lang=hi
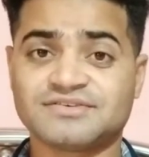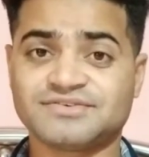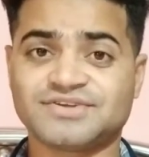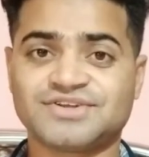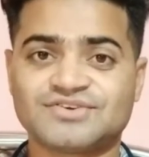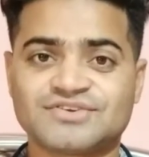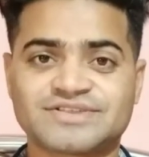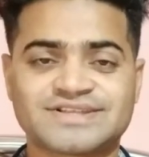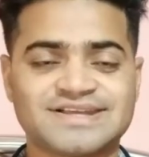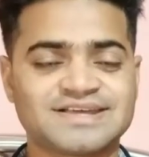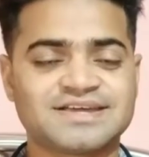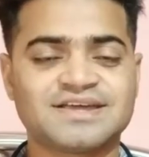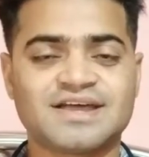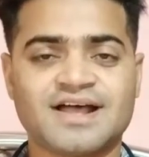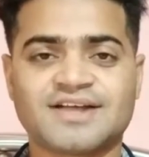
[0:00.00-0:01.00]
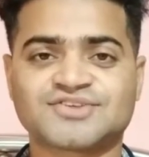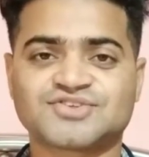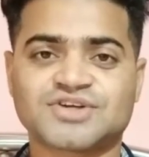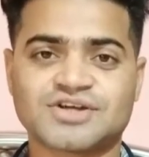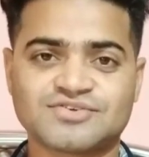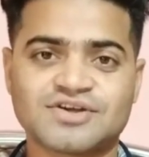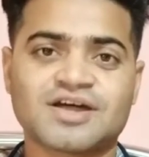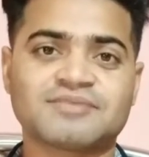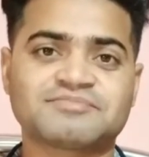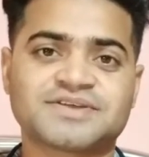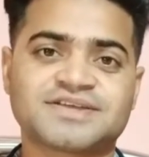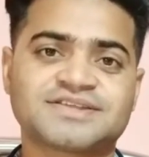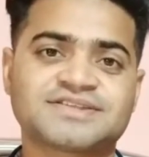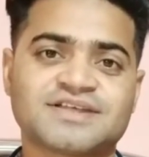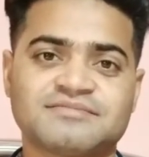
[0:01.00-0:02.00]
वीडियोस लेके आ चुका हूँ
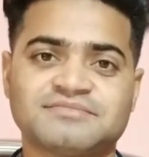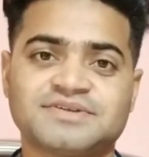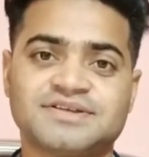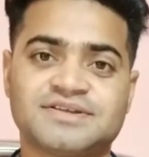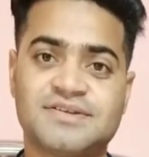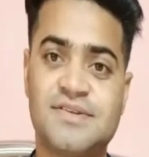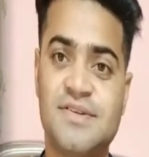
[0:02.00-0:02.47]
आपके सामने